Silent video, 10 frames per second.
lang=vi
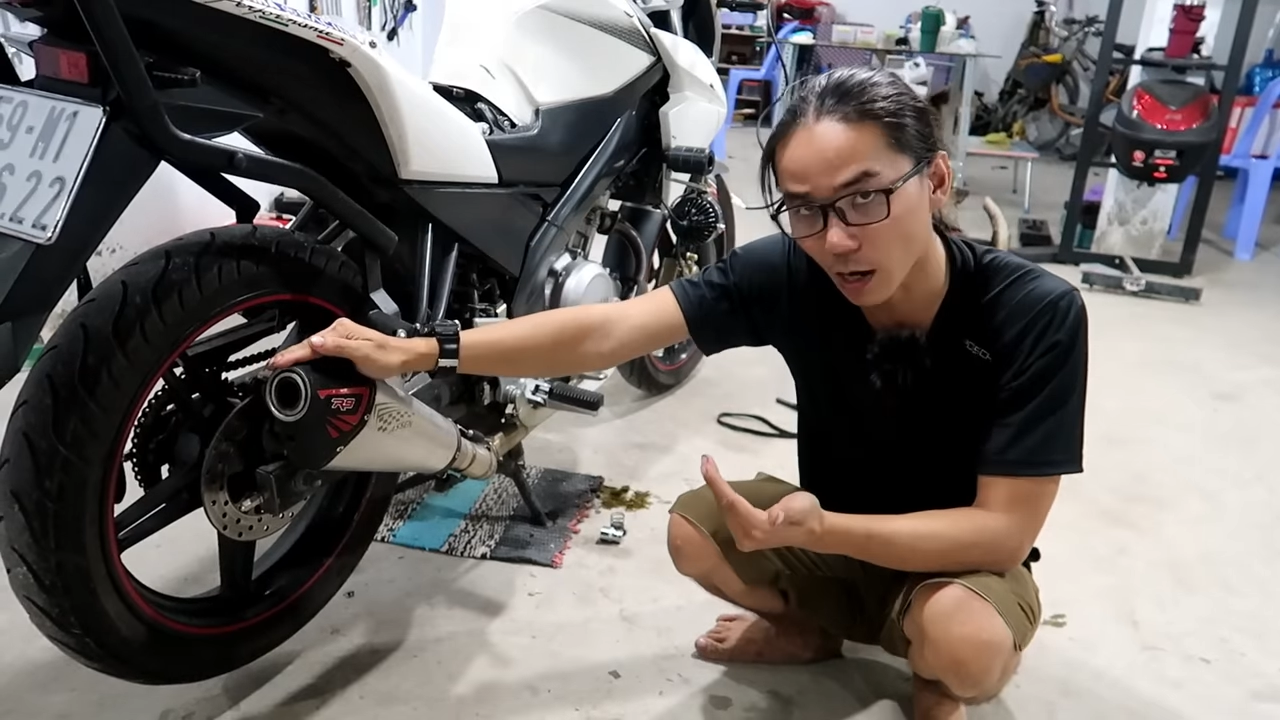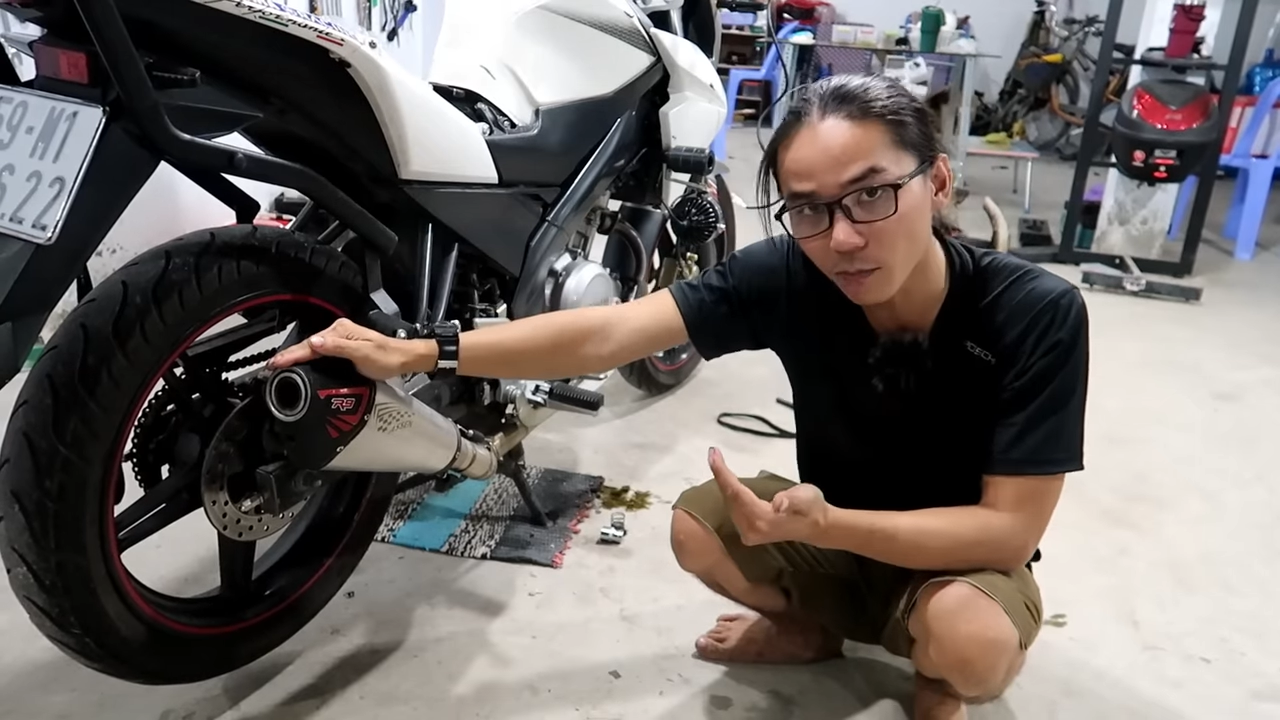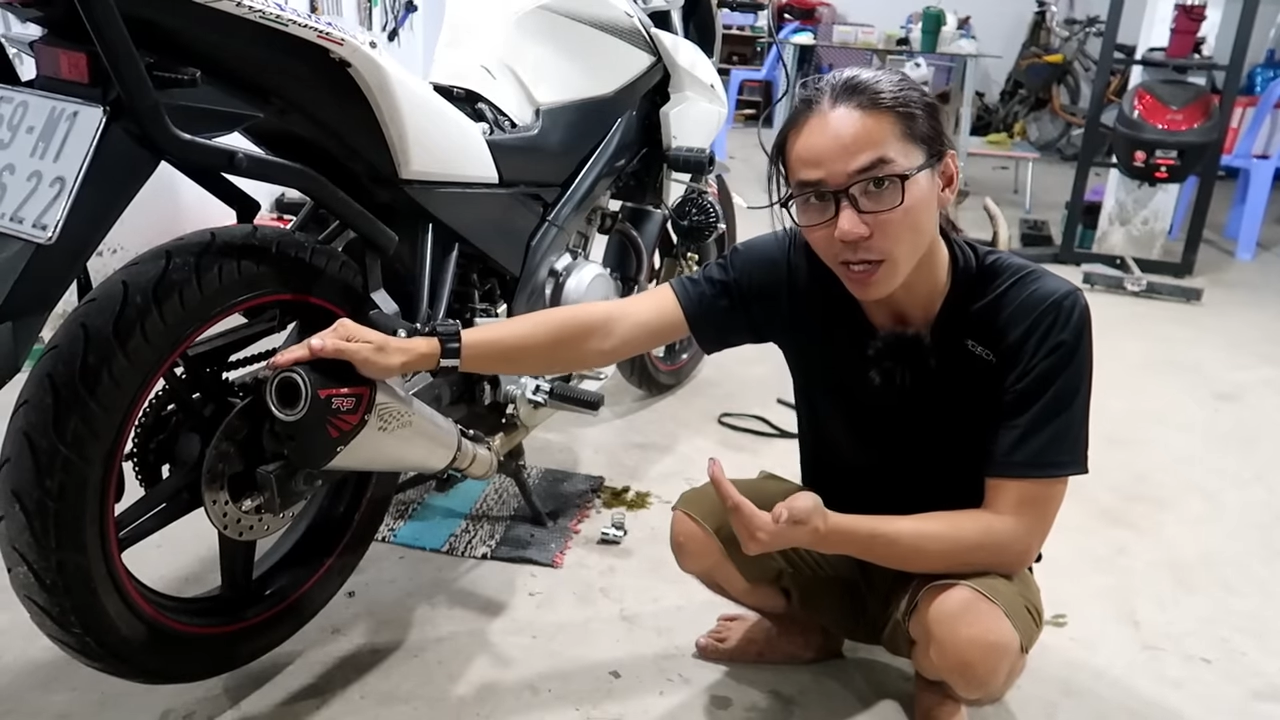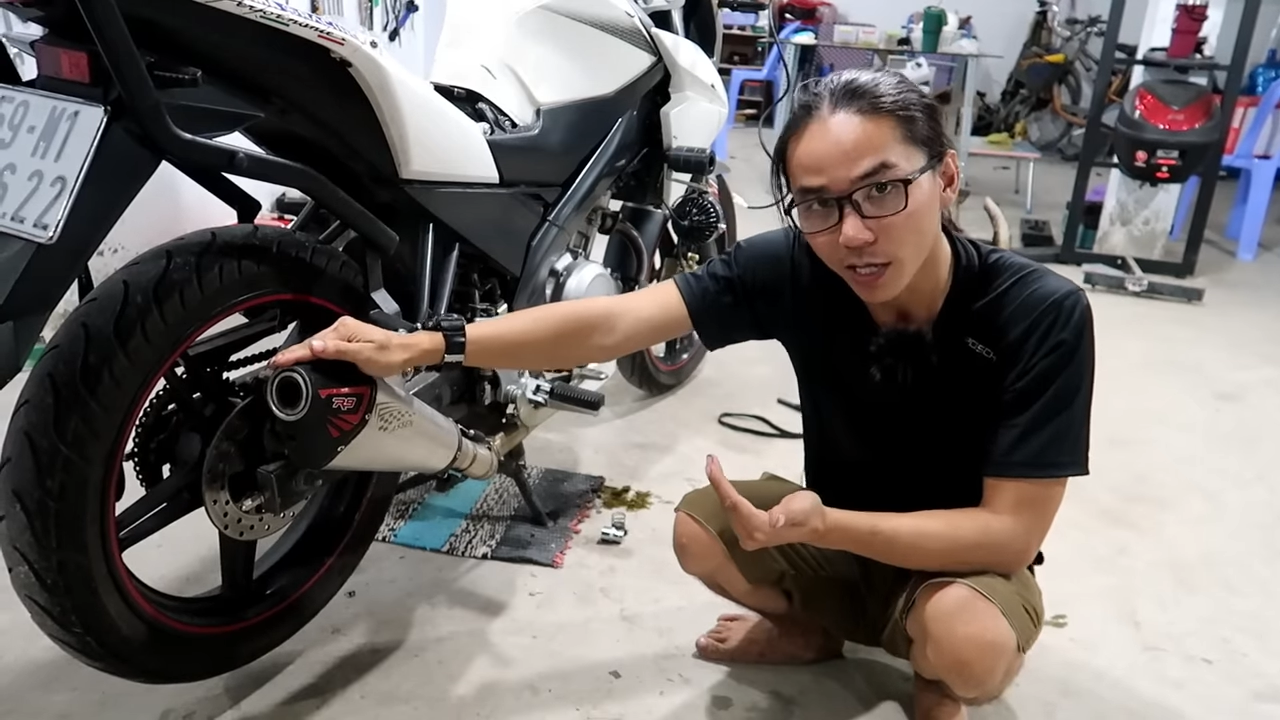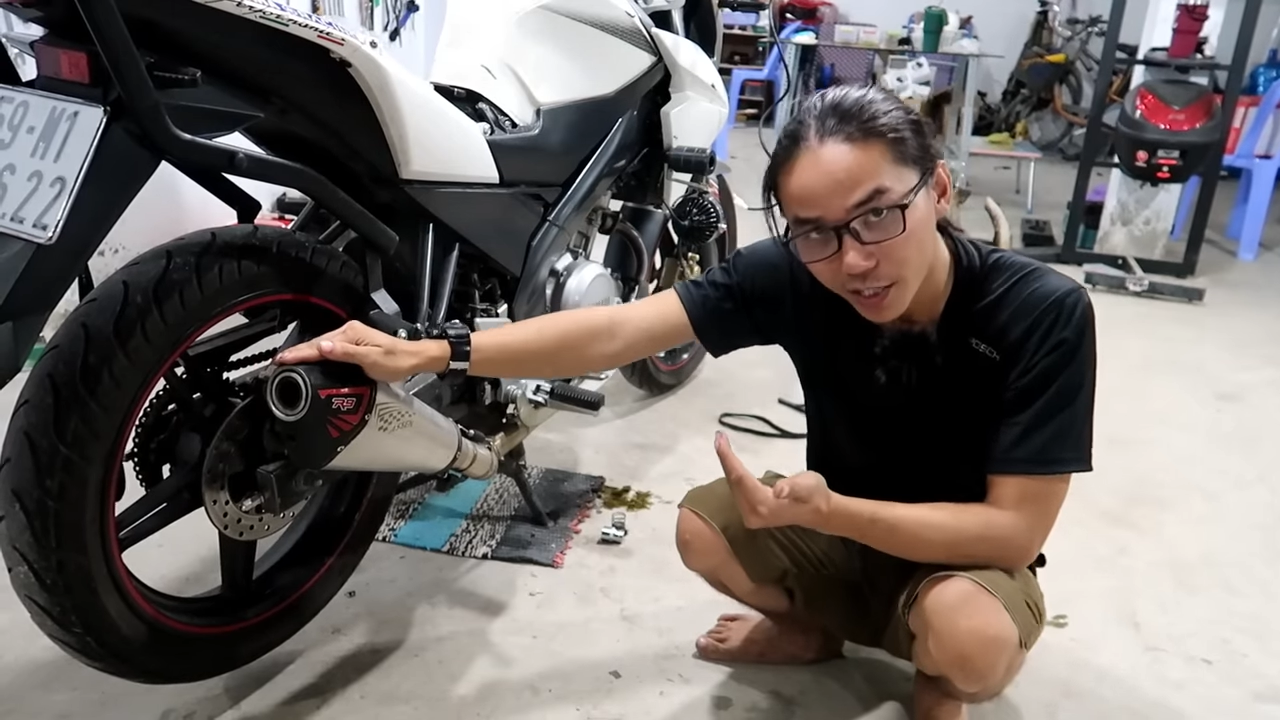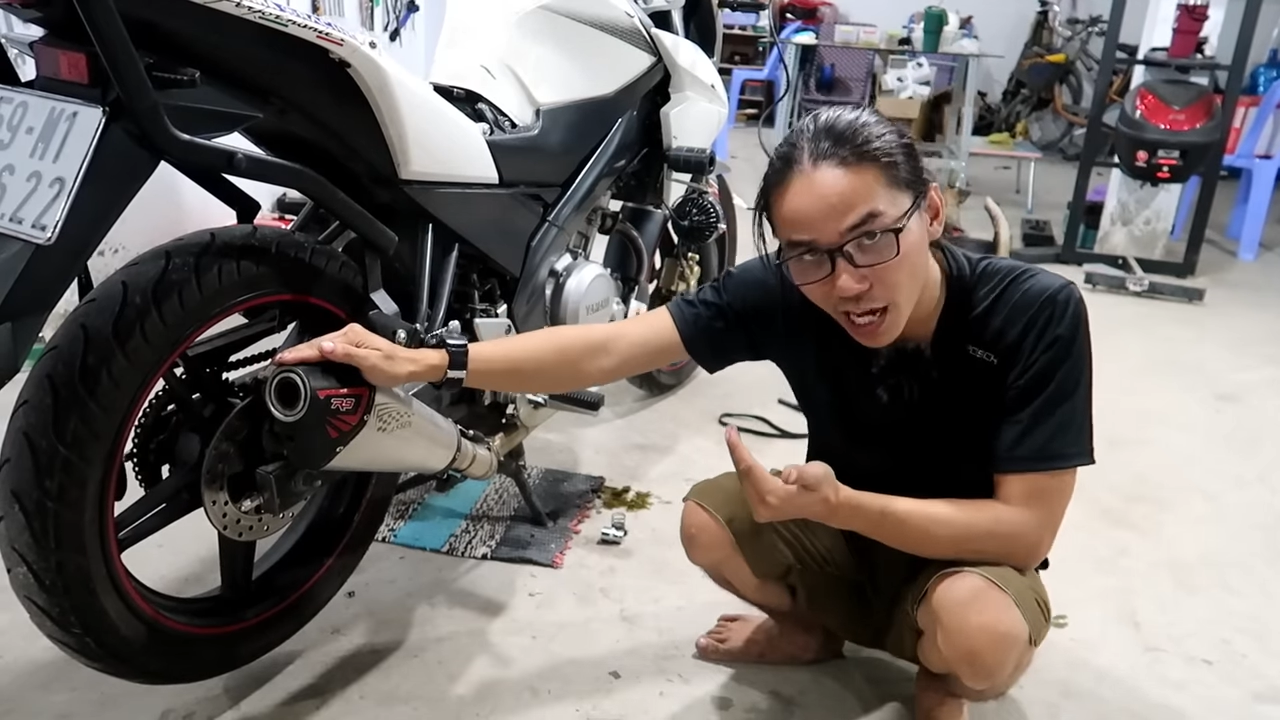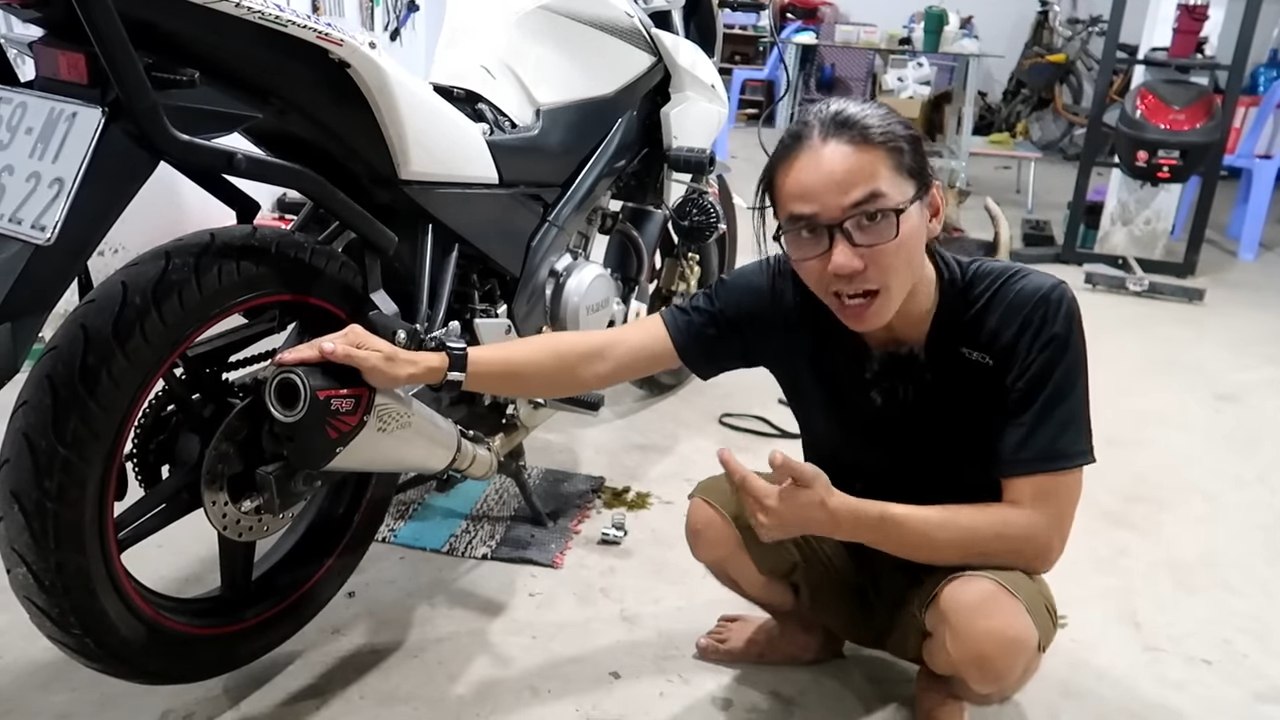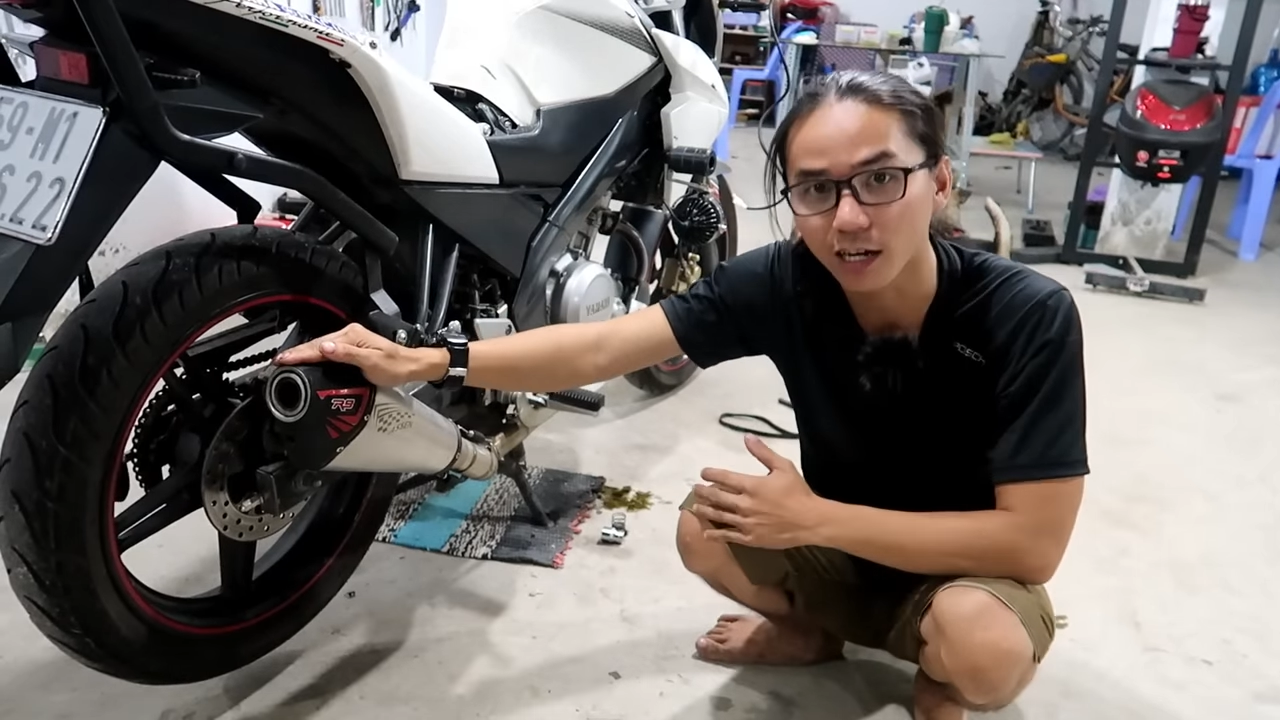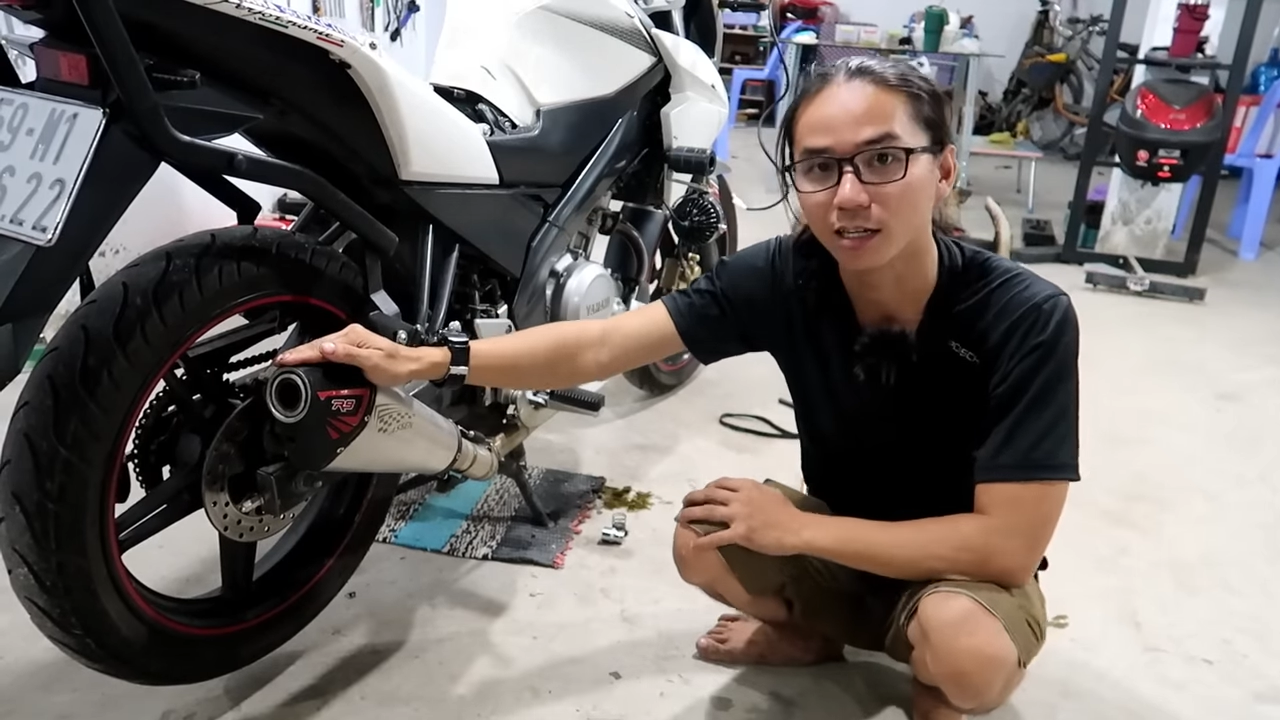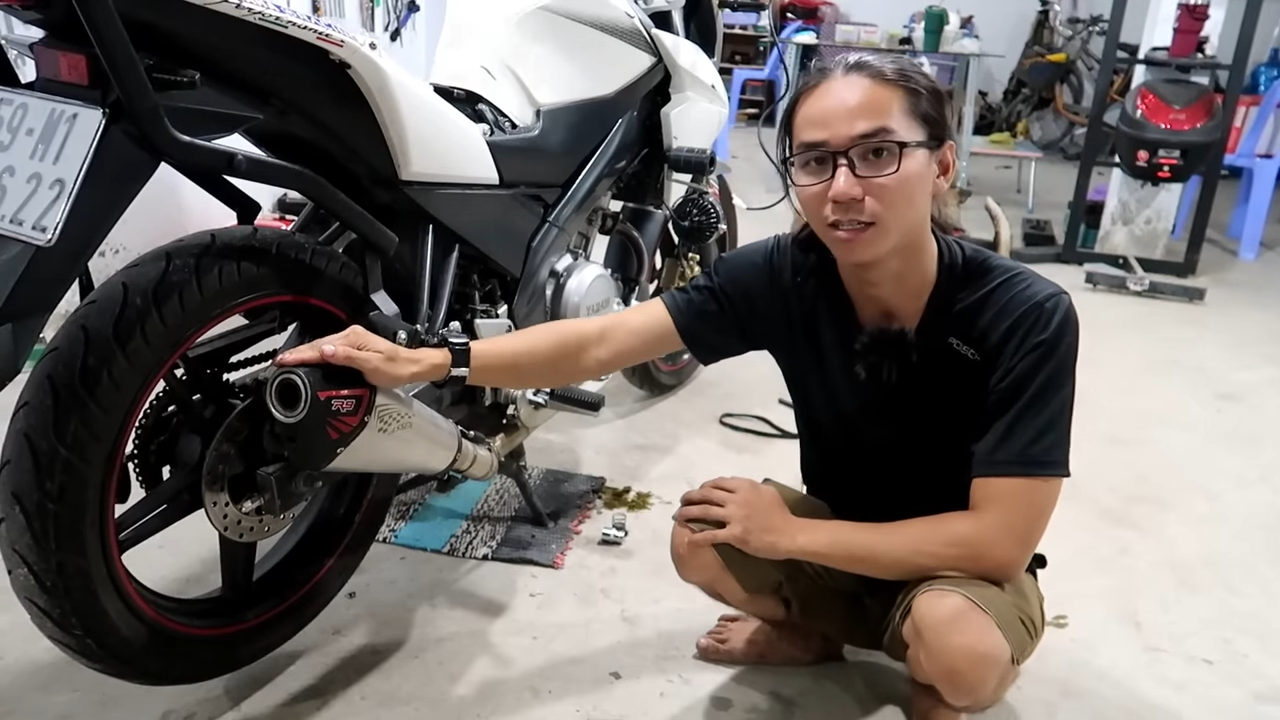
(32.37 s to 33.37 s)
sống
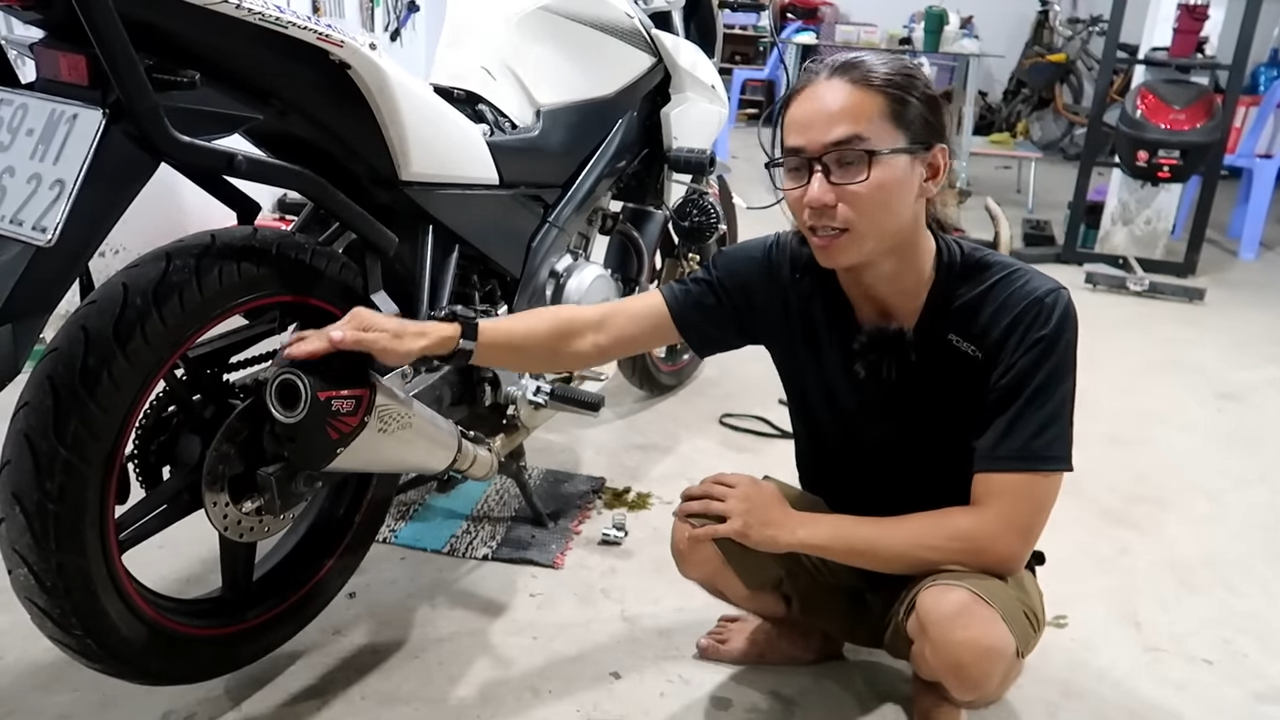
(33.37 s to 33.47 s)
nhưng